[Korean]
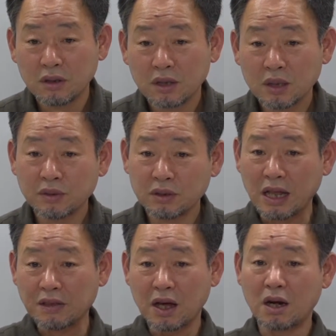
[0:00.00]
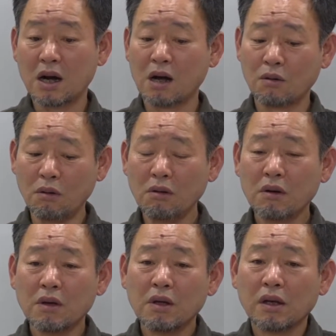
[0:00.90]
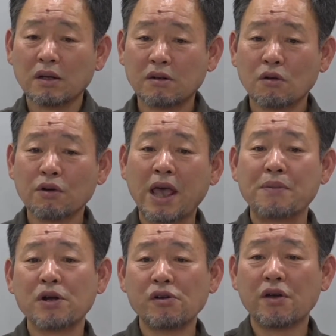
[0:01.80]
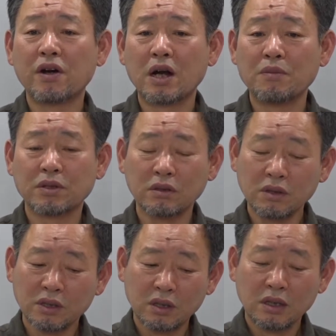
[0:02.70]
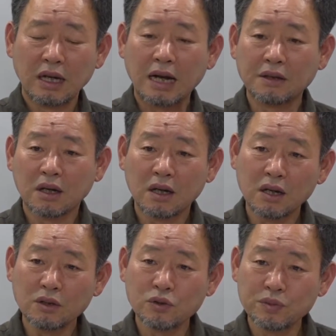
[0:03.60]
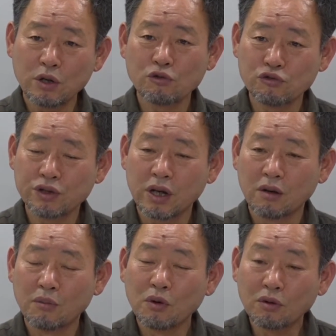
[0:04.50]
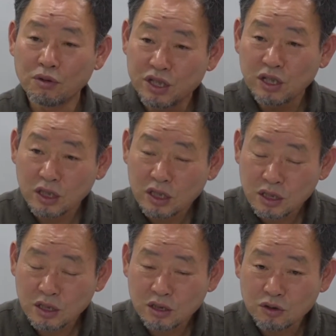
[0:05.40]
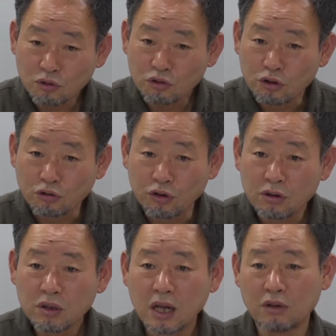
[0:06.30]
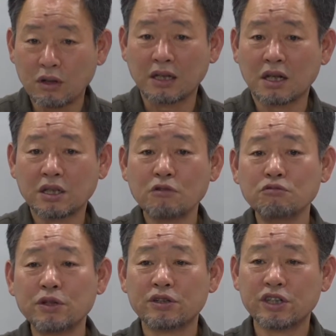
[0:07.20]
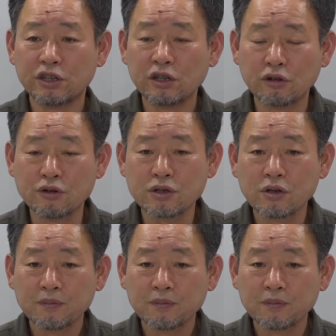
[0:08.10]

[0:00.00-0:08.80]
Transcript: 그럼 그 렌탈을 하고 그걸로 개별 여행을 하면서 가다가 좀 세워주세요. 뭐 그러고 찍, 찍은 적도 있고요. 계속 가다가 세우면서 찍는 거죠.